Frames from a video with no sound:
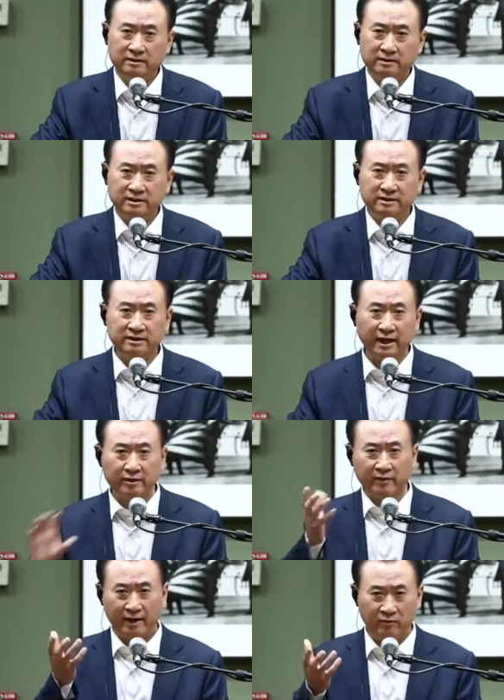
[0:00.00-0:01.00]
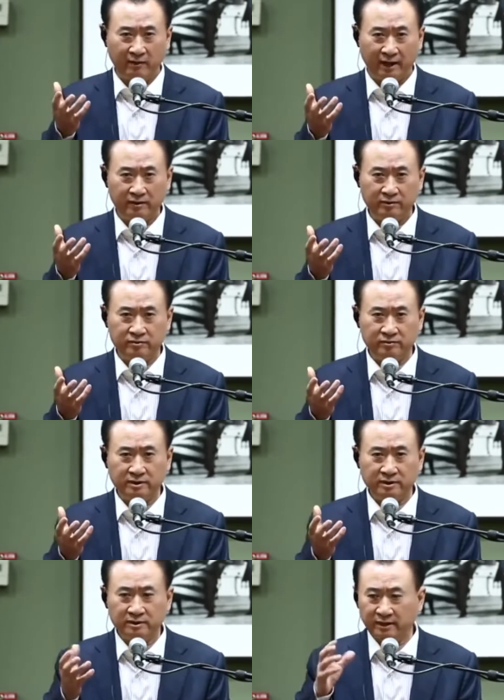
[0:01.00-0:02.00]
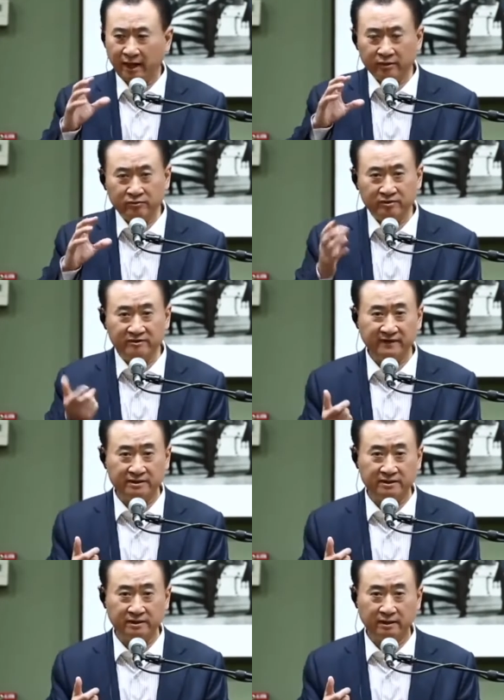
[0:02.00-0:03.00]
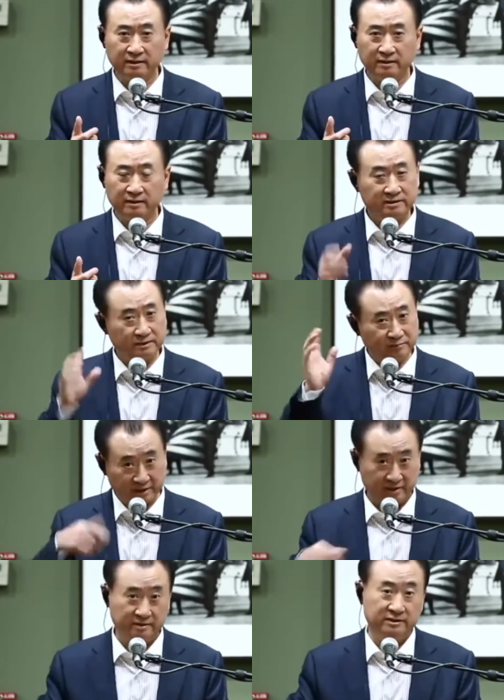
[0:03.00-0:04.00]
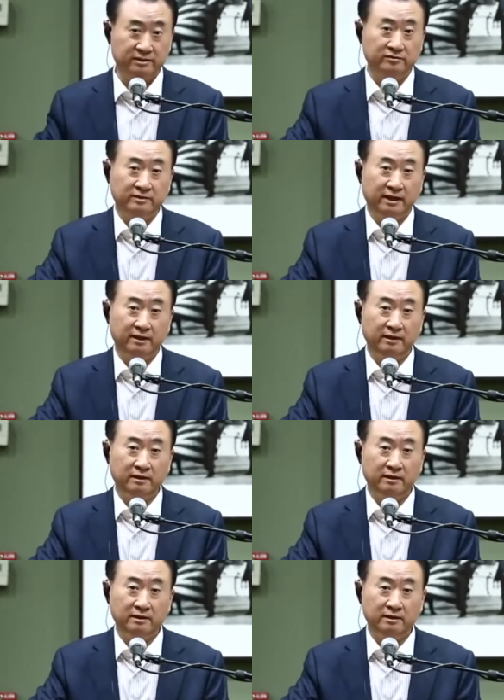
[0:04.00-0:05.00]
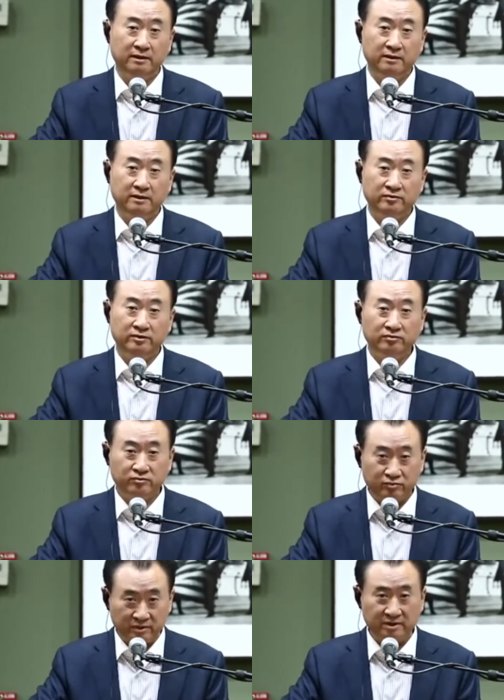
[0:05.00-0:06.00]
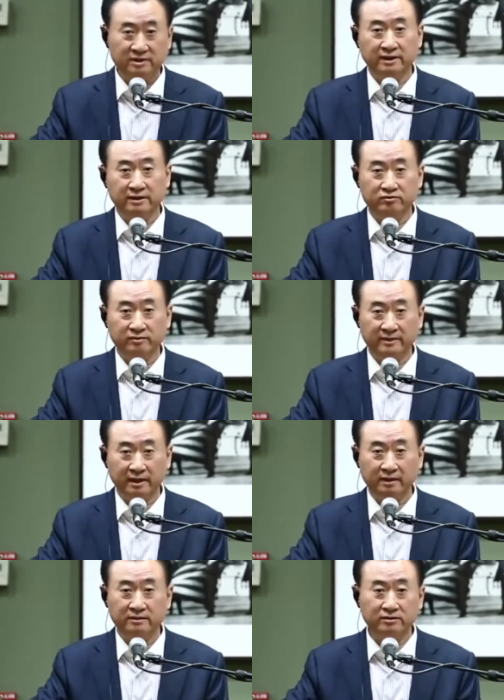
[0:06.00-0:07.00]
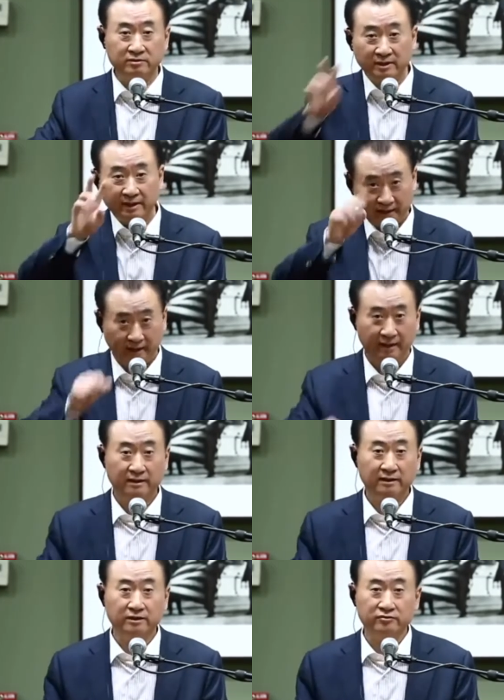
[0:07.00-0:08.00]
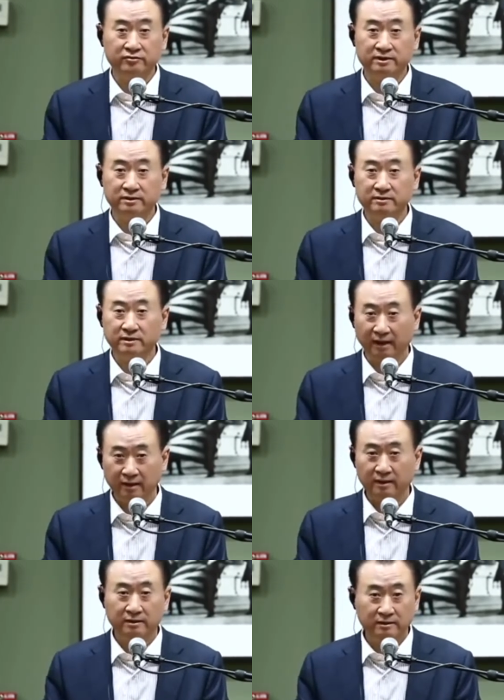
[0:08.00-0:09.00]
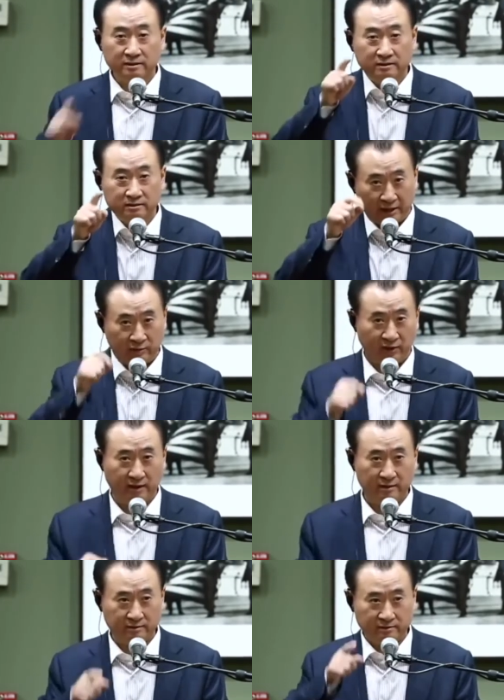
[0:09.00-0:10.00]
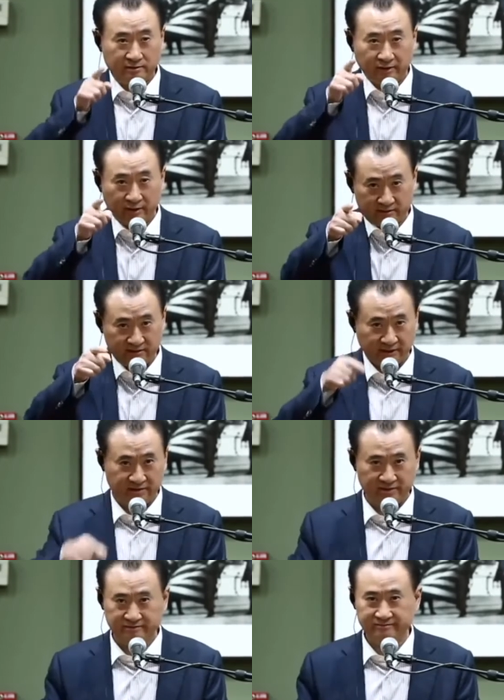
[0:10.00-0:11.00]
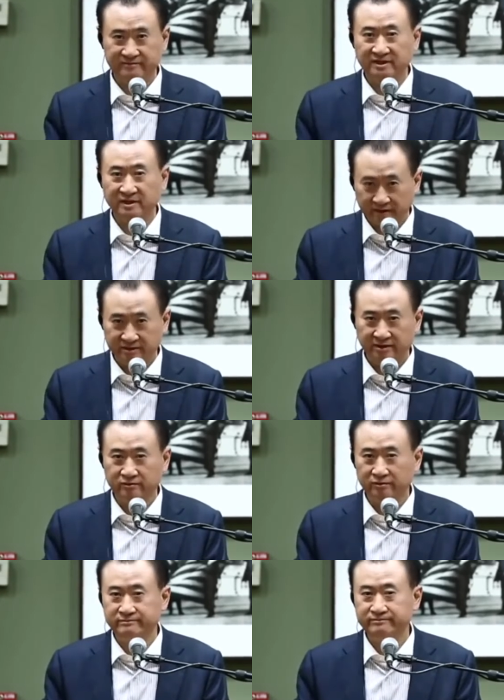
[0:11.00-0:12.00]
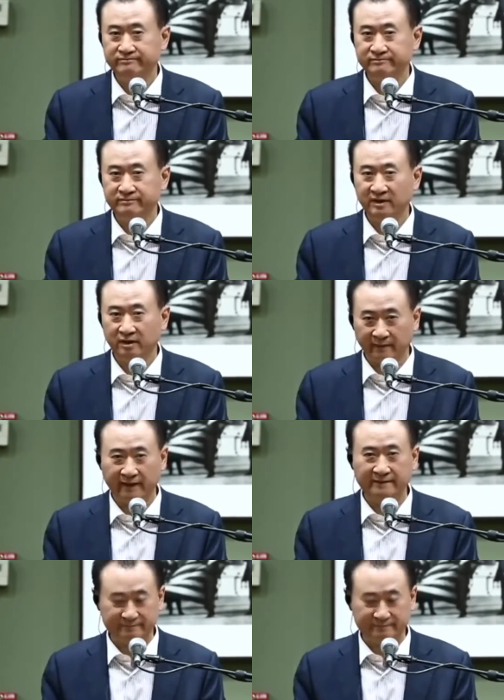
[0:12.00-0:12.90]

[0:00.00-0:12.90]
这个人太圆滑了，或者说太容易放弃了，是不可能成功的。所以具体建议说不上，就这两点告诉你啊：敢闯，第二坚持。肯定成功，好吧。